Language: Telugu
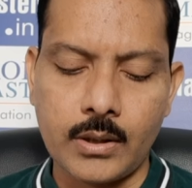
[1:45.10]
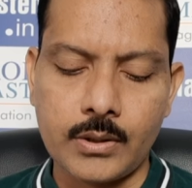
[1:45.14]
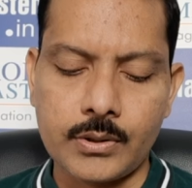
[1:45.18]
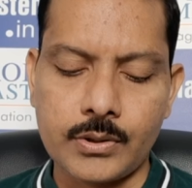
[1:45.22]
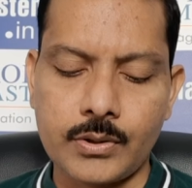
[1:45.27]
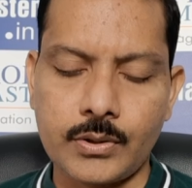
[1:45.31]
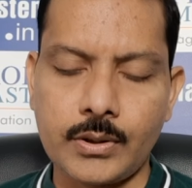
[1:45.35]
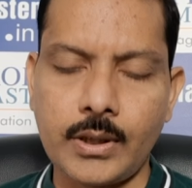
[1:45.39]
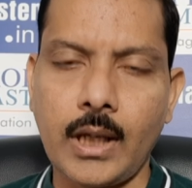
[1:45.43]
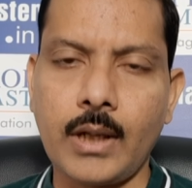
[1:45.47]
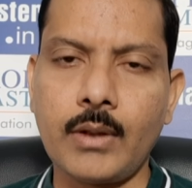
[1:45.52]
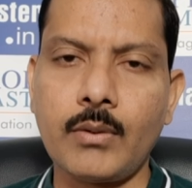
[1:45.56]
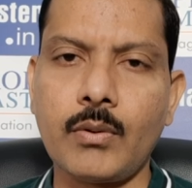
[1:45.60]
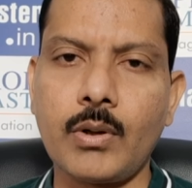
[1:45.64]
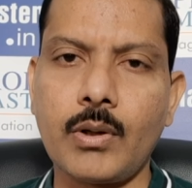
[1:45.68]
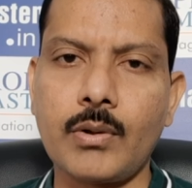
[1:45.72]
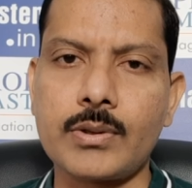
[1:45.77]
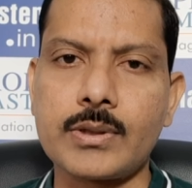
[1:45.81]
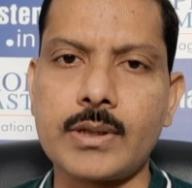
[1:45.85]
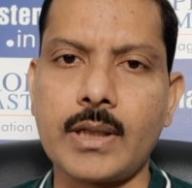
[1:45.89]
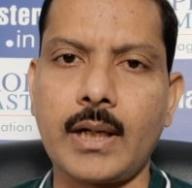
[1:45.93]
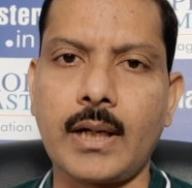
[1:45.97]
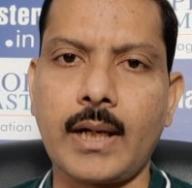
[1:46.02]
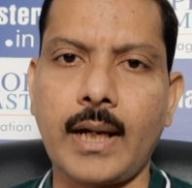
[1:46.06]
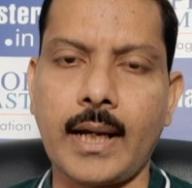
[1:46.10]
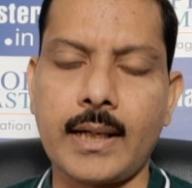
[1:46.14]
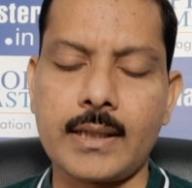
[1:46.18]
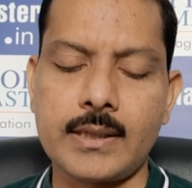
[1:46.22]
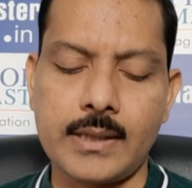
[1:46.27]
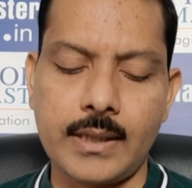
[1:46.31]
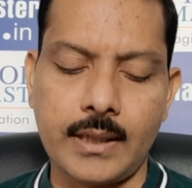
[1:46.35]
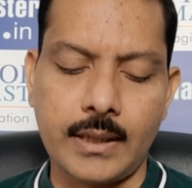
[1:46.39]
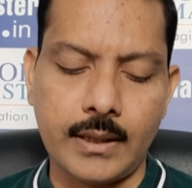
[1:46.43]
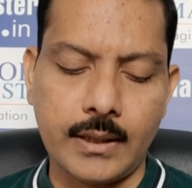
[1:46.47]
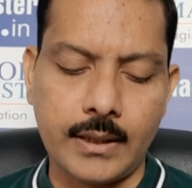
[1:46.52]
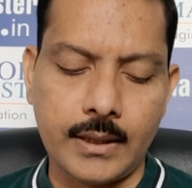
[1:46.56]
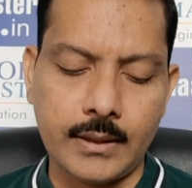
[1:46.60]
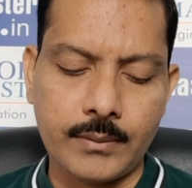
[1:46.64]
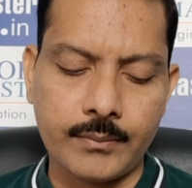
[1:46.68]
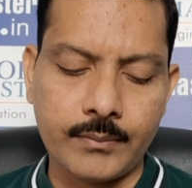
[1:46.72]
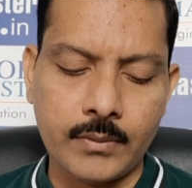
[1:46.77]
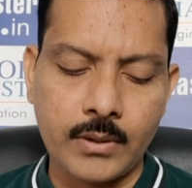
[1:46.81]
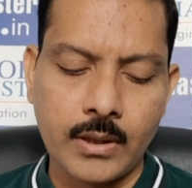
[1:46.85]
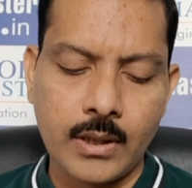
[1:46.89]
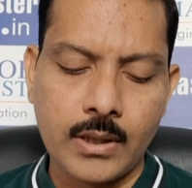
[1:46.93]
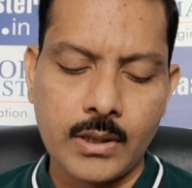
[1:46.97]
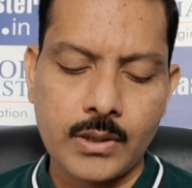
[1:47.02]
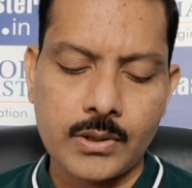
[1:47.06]
సో దాన్ని కూడా ఒకసారి ట్రాక్ చేయండి
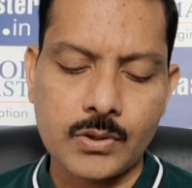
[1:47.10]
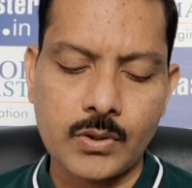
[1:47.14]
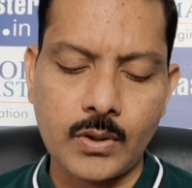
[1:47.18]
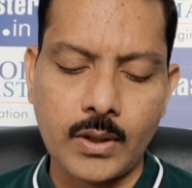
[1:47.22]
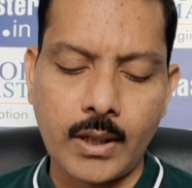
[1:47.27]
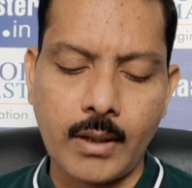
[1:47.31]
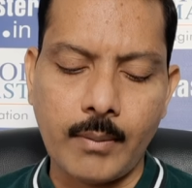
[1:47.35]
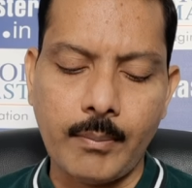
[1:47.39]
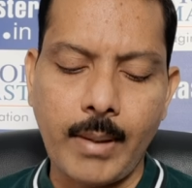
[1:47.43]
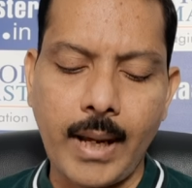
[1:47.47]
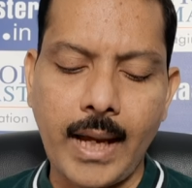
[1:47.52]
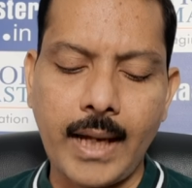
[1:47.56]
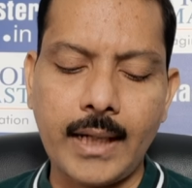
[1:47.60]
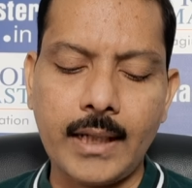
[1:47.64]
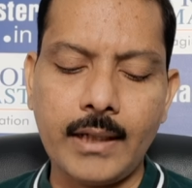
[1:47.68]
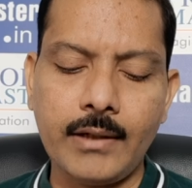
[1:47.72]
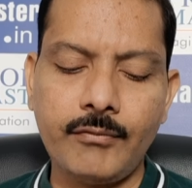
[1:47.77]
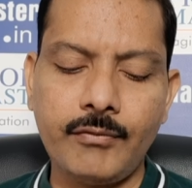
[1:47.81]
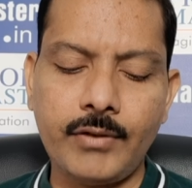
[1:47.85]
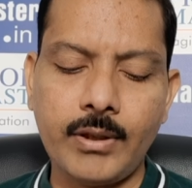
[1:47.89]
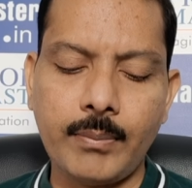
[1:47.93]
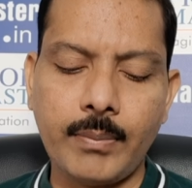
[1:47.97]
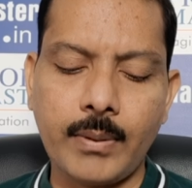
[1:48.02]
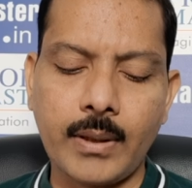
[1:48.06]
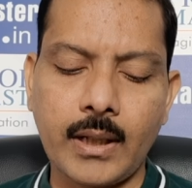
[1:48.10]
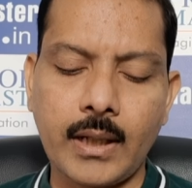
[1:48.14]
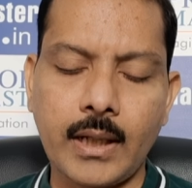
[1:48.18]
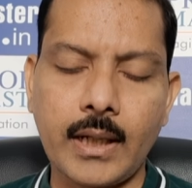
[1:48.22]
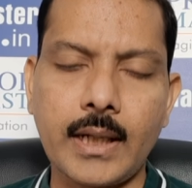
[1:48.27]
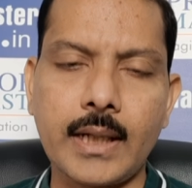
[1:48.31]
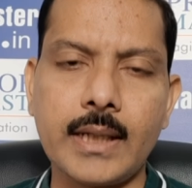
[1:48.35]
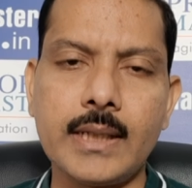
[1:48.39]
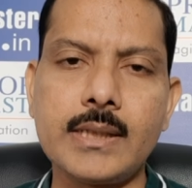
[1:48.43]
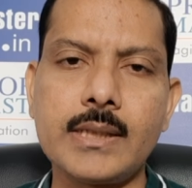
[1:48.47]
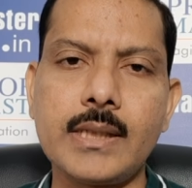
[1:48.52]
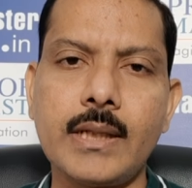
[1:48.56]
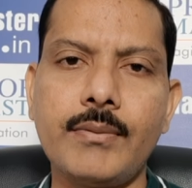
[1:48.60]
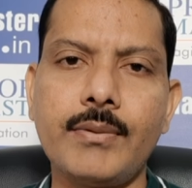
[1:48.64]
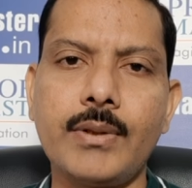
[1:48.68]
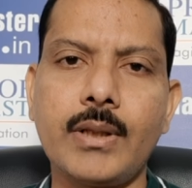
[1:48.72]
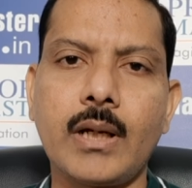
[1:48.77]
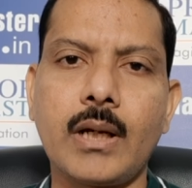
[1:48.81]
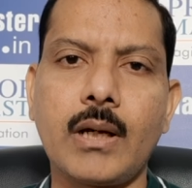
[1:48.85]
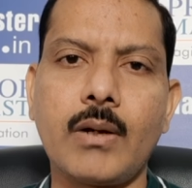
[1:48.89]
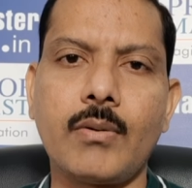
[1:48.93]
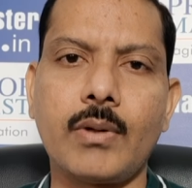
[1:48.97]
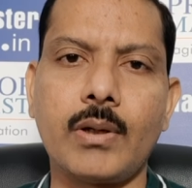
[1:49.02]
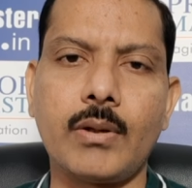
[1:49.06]
సో ఇక బ్యాంక్ నిఫ్టీ పరంగా రేంజ్ ఏ
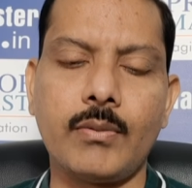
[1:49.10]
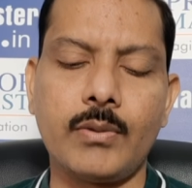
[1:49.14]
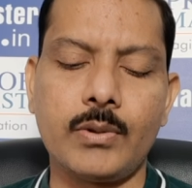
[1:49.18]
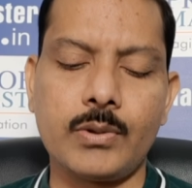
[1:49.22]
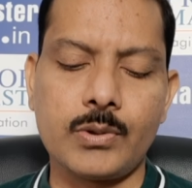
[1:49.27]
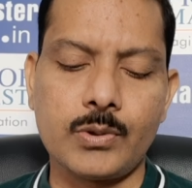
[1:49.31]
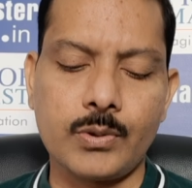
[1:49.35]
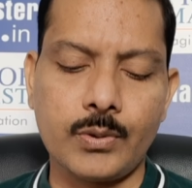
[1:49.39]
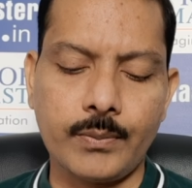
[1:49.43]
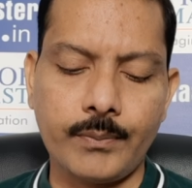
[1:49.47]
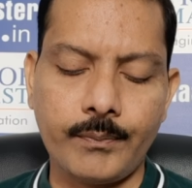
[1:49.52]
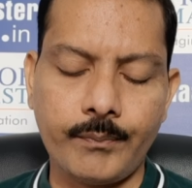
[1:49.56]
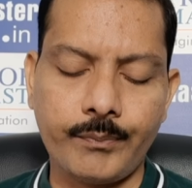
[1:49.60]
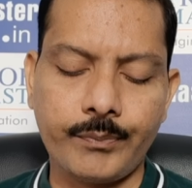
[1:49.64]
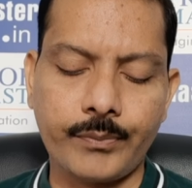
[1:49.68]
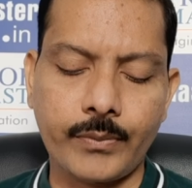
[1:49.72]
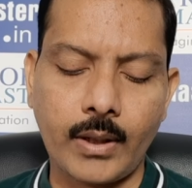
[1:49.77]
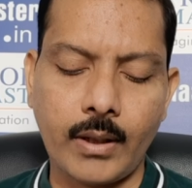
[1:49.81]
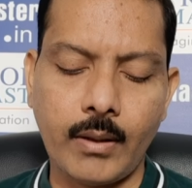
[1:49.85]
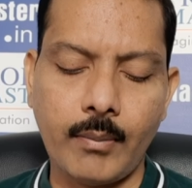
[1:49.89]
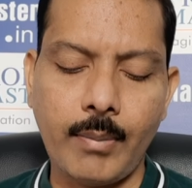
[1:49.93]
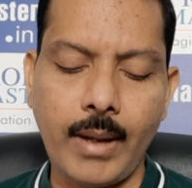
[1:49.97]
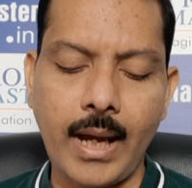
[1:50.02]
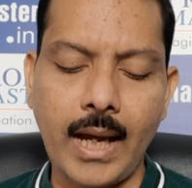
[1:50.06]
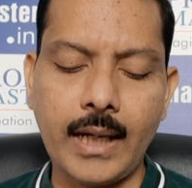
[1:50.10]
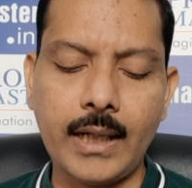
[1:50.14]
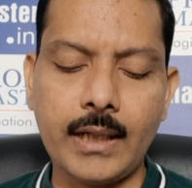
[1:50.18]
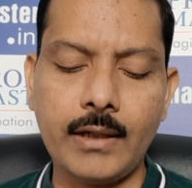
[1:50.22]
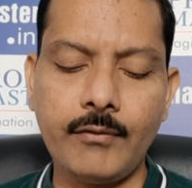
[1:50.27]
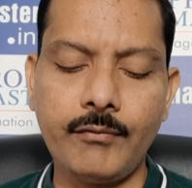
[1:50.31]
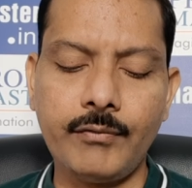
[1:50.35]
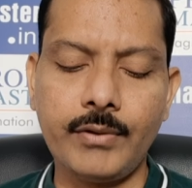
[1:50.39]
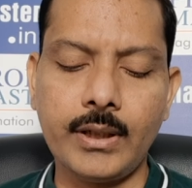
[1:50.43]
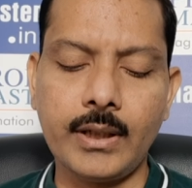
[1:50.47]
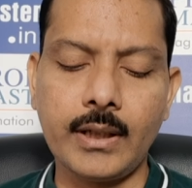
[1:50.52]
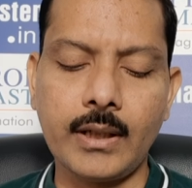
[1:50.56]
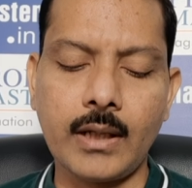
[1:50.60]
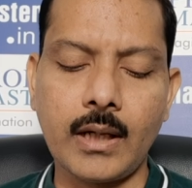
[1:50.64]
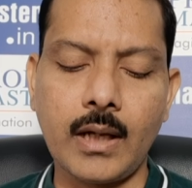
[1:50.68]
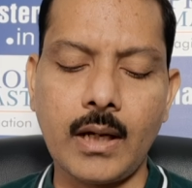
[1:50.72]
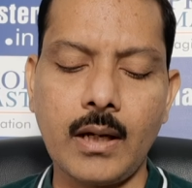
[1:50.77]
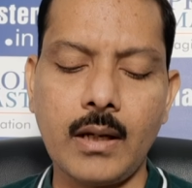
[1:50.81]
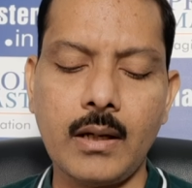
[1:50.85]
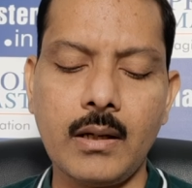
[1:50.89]
విధంగా ఉండవచ్చు బ్యాంక్ నిఫ్టీ నిన్న